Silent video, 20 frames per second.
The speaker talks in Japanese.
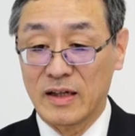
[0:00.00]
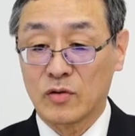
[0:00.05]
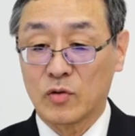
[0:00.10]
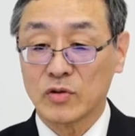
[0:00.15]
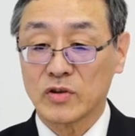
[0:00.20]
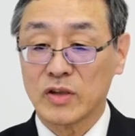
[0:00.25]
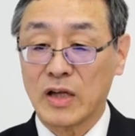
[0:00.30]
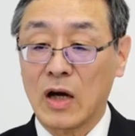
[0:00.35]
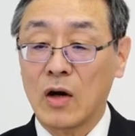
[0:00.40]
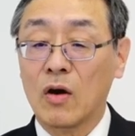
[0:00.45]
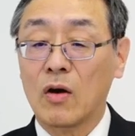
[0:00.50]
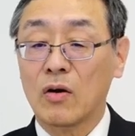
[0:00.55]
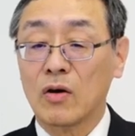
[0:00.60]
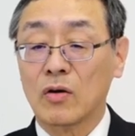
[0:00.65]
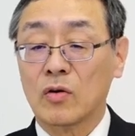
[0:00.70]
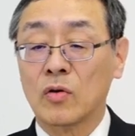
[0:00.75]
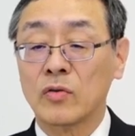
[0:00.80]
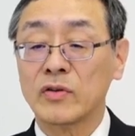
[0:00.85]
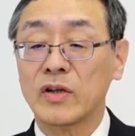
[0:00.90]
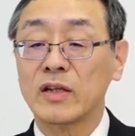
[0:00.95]
こちら
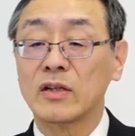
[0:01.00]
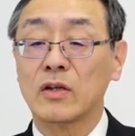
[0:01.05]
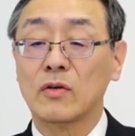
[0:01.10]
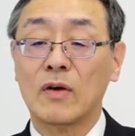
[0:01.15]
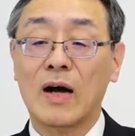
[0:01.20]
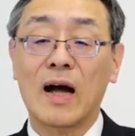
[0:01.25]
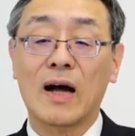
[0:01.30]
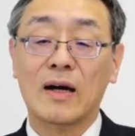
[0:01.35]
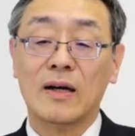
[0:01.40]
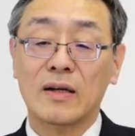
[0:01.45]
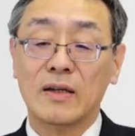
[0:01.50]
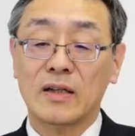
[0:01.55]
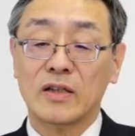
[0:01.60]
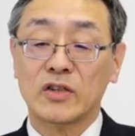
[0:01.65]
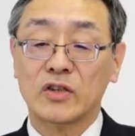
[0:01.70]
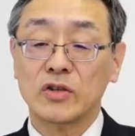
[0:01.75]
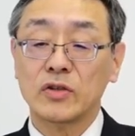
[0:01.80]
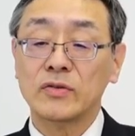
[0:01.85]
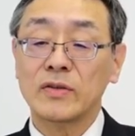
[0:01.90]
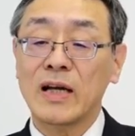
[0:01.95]
を今年度は
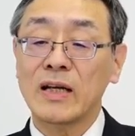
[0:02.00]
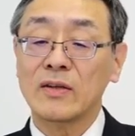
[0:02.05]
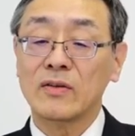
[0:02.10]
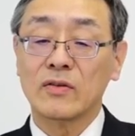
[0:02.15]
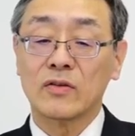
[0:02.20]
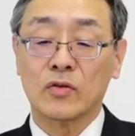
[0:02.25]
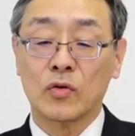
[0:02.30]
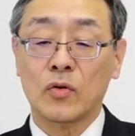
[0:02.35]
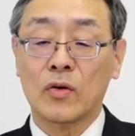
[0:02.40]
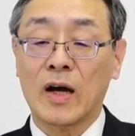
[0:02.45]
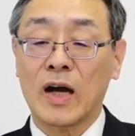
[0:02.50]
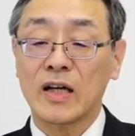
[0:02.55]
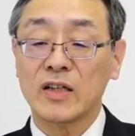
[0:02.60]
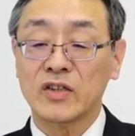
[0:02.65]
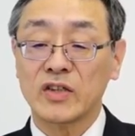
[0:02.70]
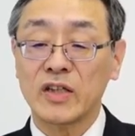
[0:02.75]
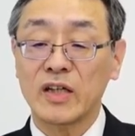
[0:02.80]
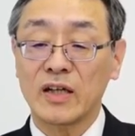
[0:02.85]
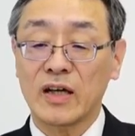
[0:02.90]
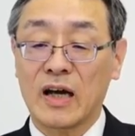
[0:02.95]
10円増配
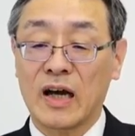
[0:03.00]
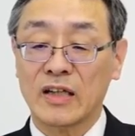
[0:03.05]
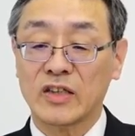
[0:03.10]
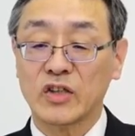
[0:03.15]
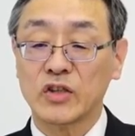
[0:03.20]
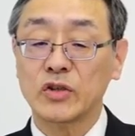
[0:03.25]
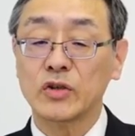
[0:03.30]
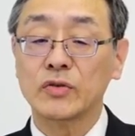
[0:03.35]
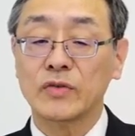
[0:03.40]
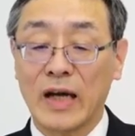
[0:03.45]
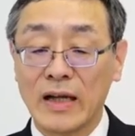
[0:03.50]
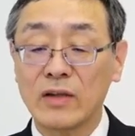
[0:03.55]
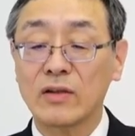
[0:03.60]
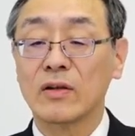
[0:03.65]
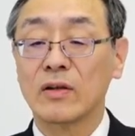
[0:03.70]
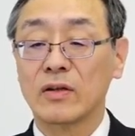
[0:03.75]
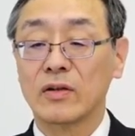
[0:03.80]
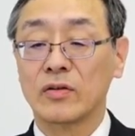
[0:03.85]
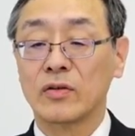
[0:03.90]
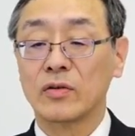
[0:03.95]
し80円
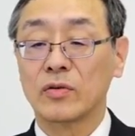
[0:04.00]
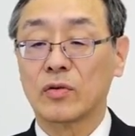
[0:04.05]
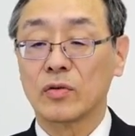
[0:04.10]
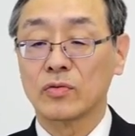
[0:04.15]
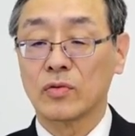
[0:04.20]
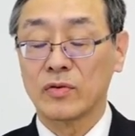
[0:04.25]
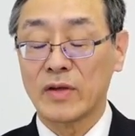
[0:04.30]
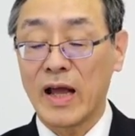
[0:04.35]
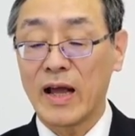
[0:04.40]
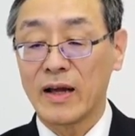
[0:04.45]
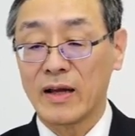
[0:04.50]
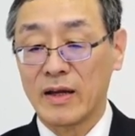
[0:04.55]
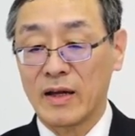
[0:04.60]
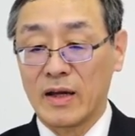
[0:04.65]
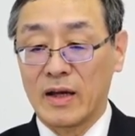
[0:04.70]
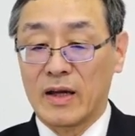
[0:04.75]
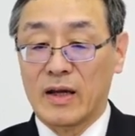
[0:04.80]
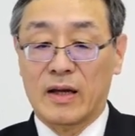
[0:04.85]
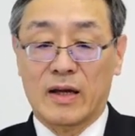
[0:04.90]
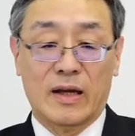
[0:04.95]
ということで、
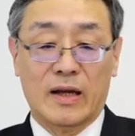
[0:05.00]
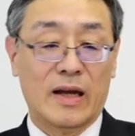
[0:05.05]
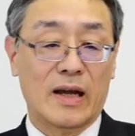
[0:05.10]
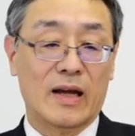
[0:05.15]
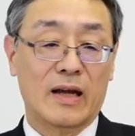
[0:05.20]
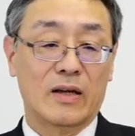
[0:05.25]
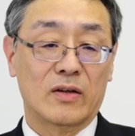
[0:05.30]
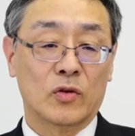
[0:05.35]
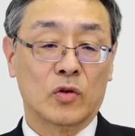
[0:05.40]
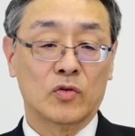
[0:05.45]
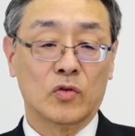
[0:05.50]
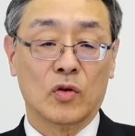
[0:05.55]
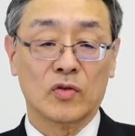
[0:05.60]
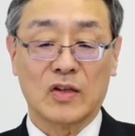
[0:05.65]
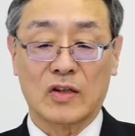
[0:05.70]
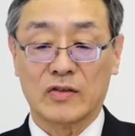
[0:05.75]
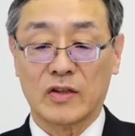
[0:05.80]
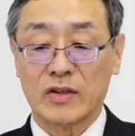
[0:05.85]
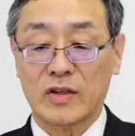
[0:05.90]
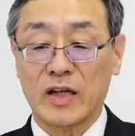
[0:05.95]
えー、予想
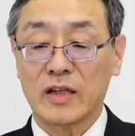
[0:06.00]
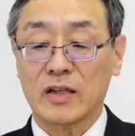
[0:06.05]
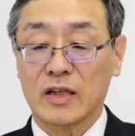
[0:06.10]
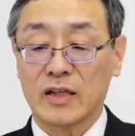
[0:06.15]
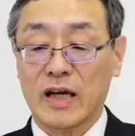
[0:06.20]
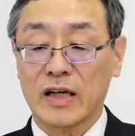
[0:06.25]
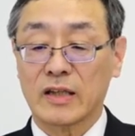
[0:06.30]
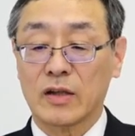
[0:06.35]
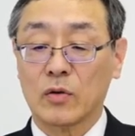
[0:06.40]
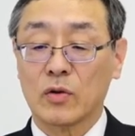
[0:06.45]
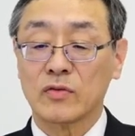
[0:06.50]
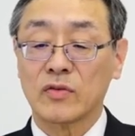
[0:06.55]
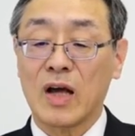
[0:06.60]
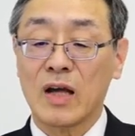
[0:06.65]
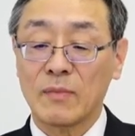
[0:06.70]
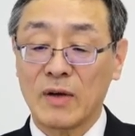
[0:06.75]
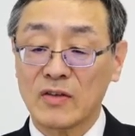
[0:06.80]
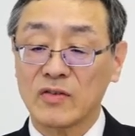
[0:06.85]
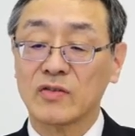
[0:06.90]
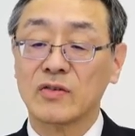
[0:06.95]
させていただいてござ
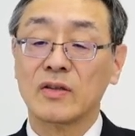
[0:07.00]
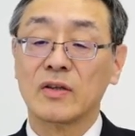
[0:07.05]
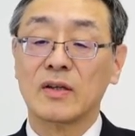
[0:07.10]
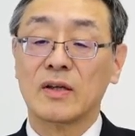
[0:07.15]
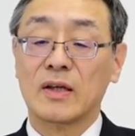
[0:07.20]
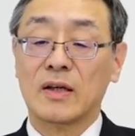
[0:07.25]
います。